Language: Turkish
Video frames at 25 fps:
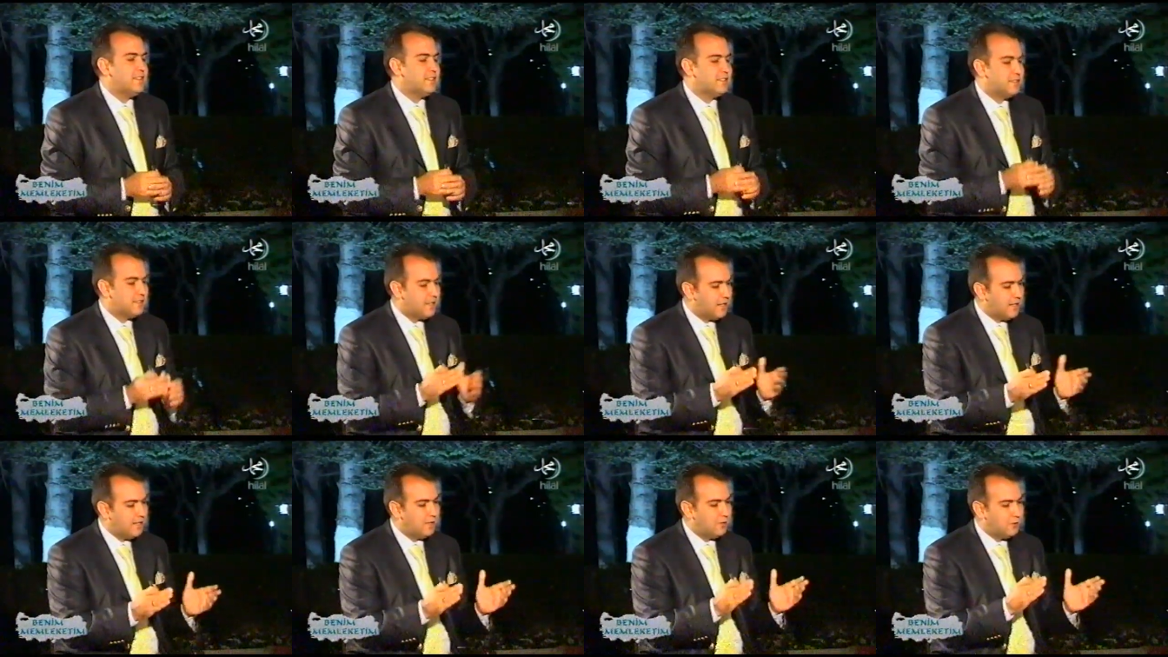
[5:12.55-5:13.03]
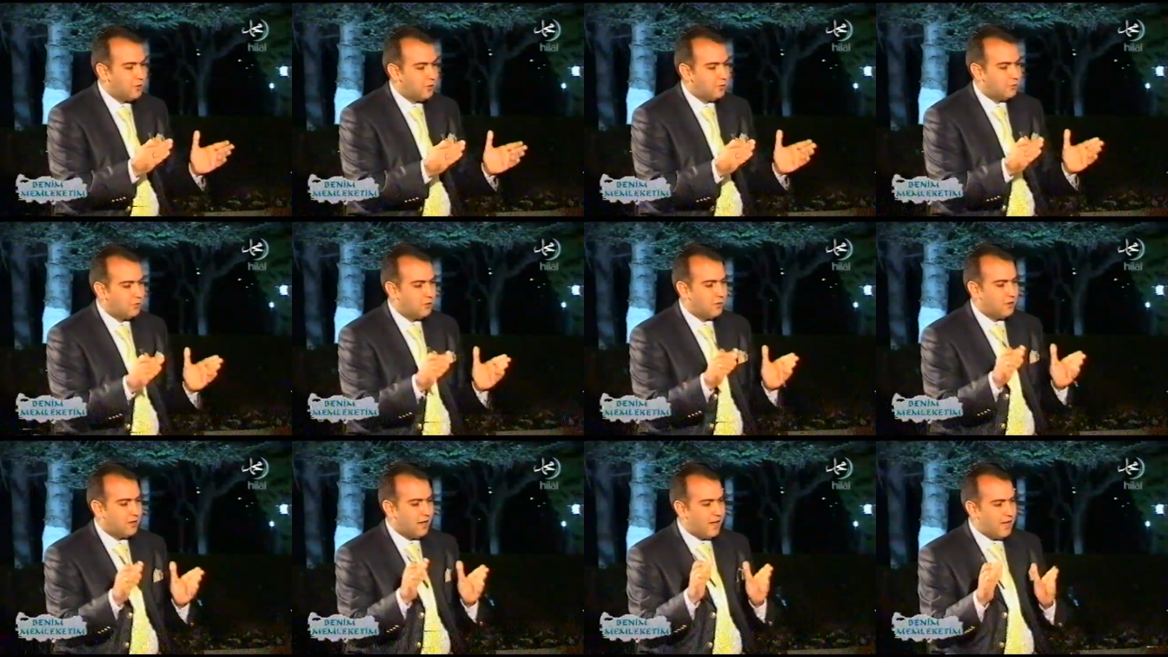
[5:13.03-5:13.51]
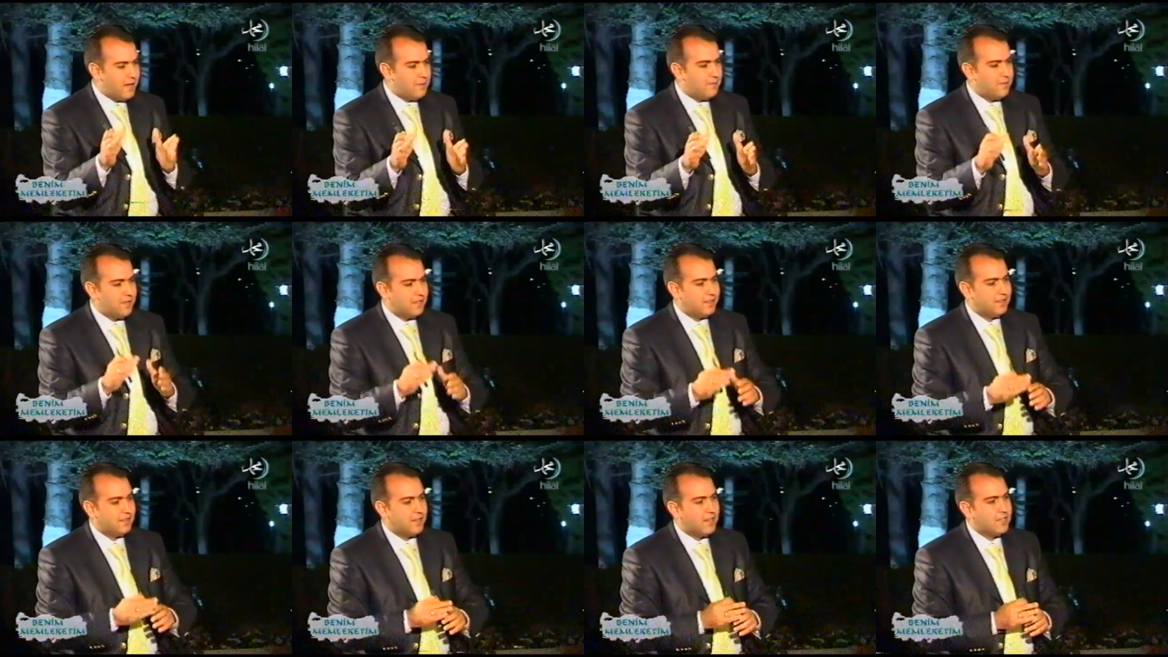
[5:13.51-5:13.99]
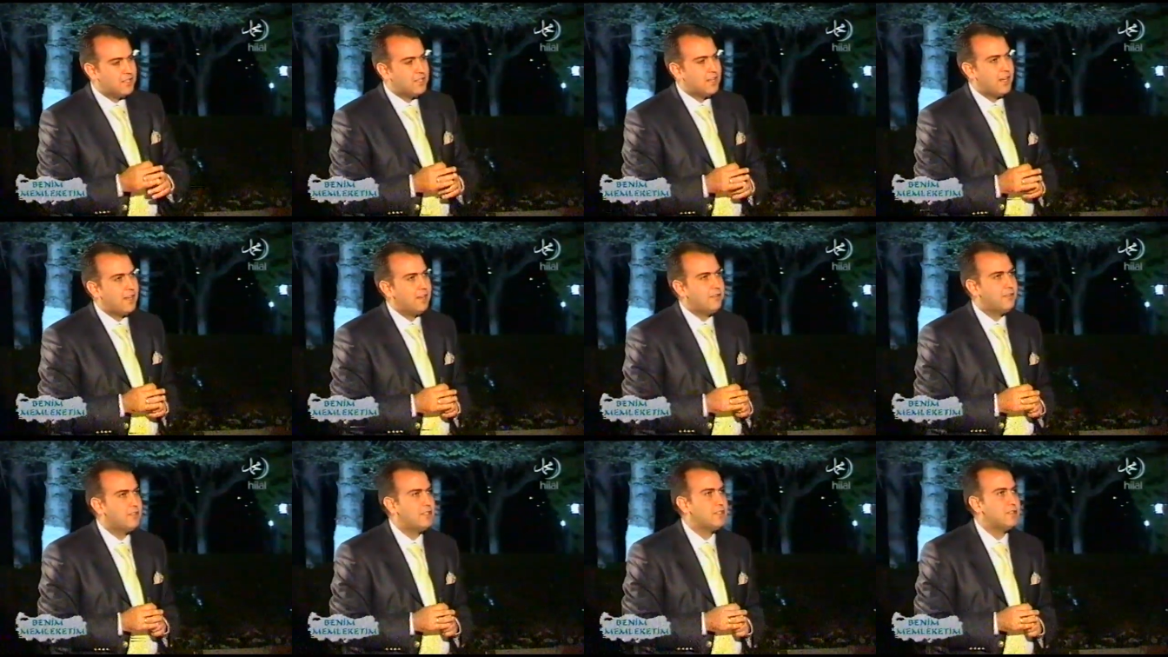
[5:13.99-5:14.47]
Sayın Doktor Ahmet
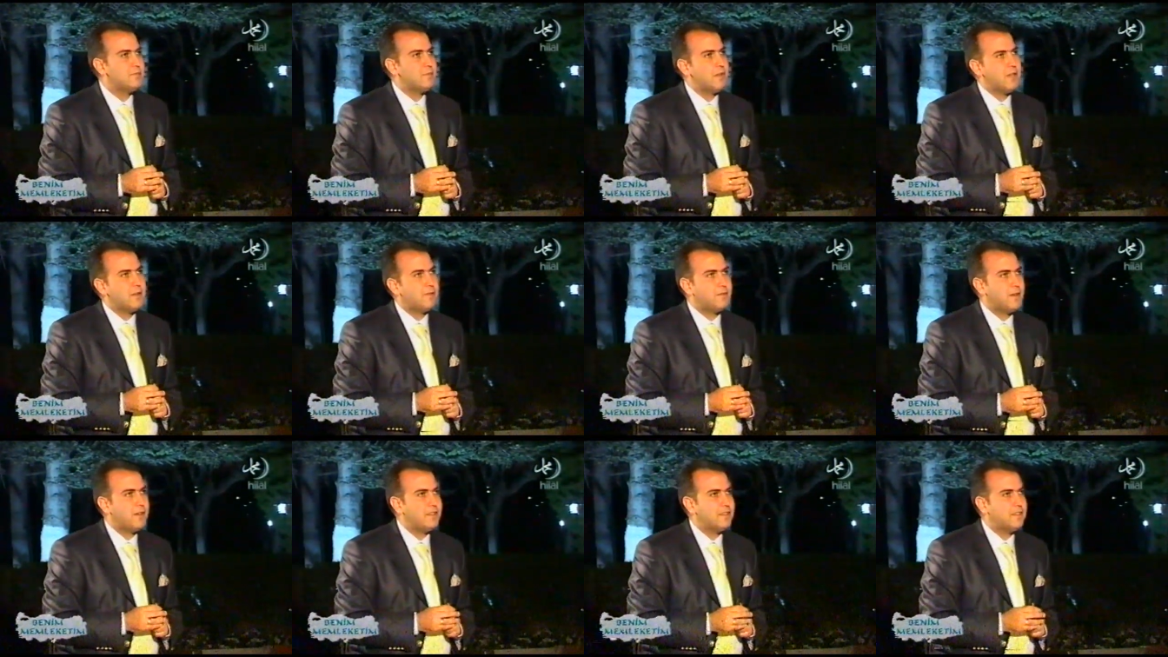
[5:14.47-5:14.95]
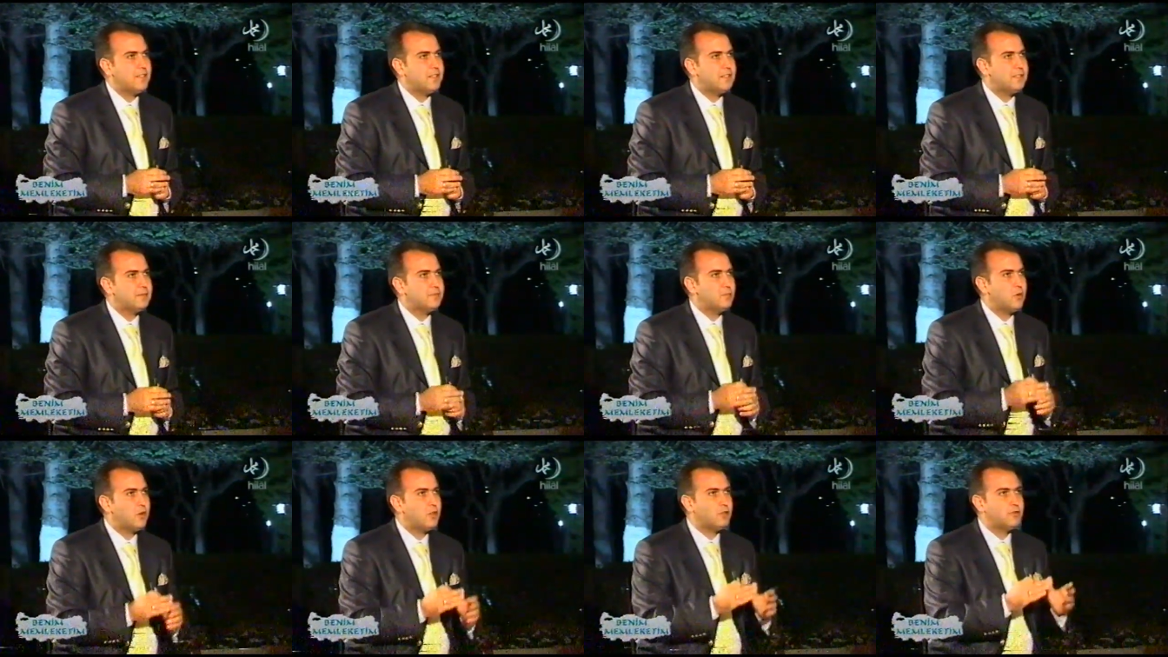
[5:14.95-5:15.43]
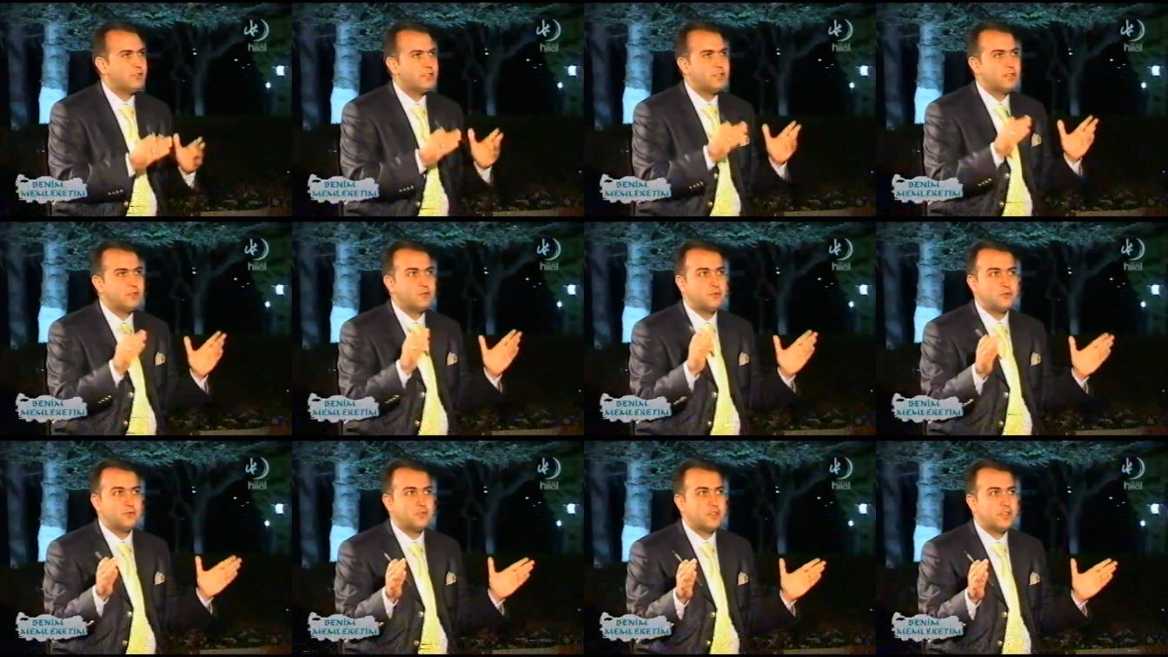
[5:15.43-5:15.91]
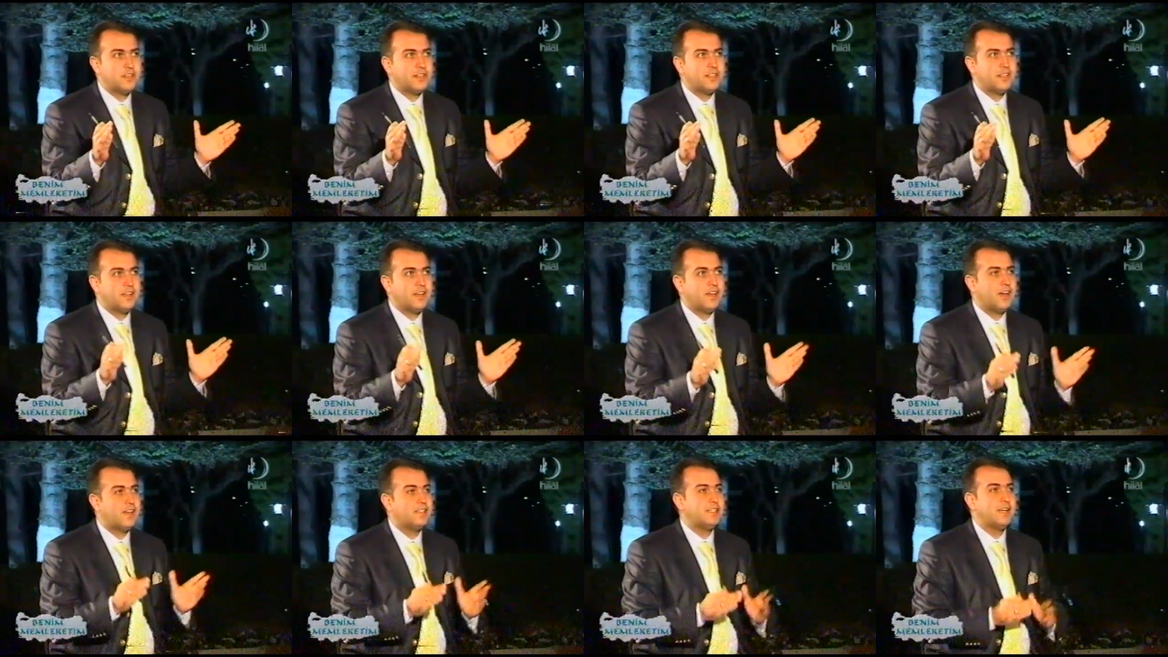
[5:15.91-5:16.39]
Naci Helvacı Beyefendinin Bolvedin
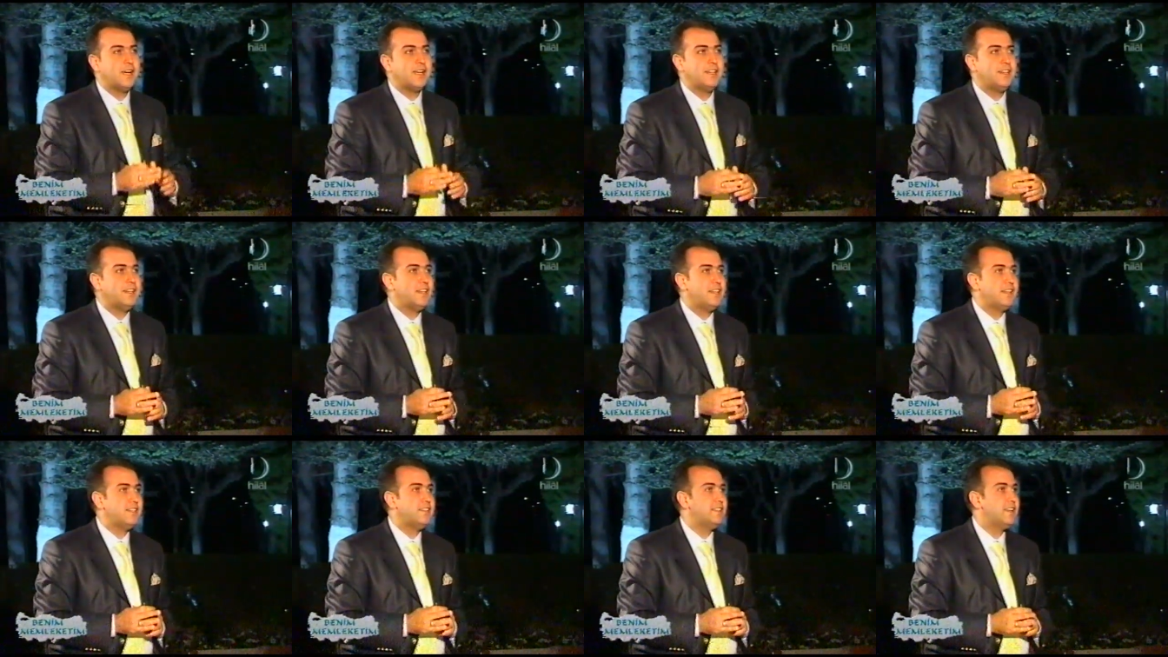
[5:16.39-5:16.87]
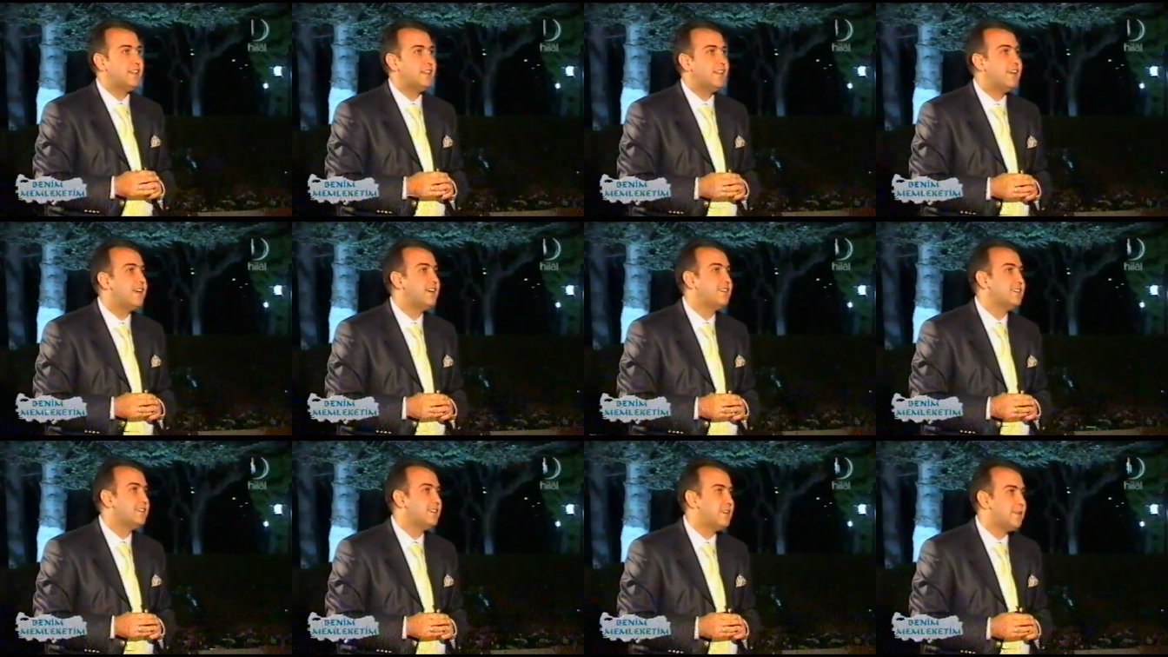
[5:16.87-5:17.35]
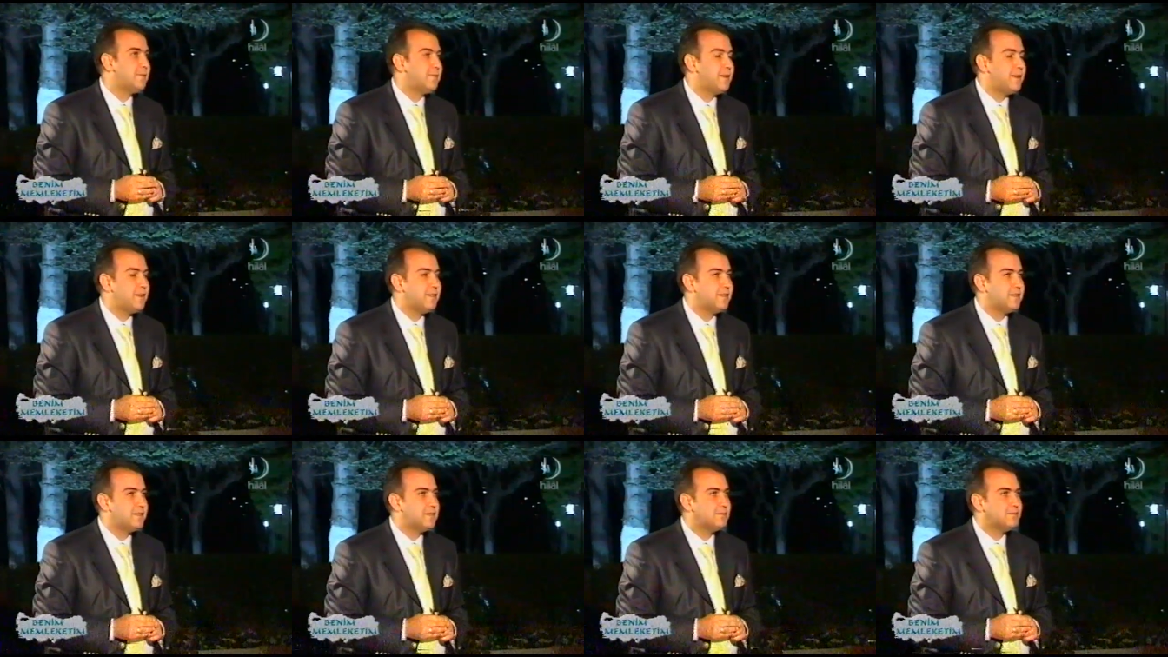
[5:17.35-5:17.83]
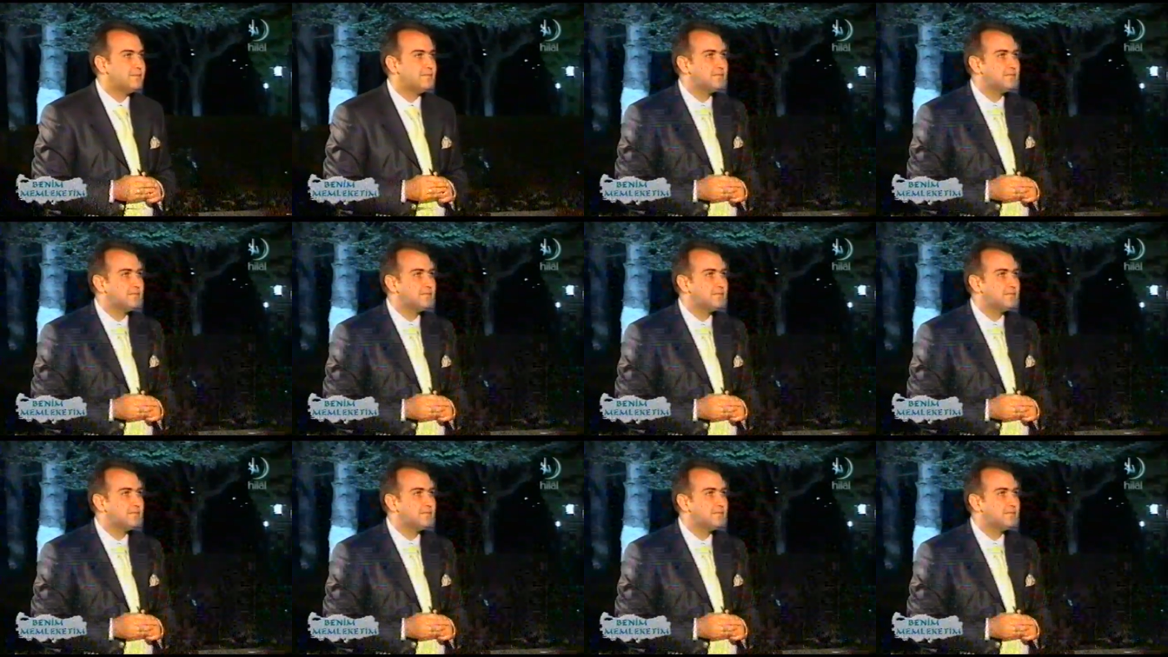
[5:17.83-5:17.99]
üzerine hayalleri nelerdir efendim?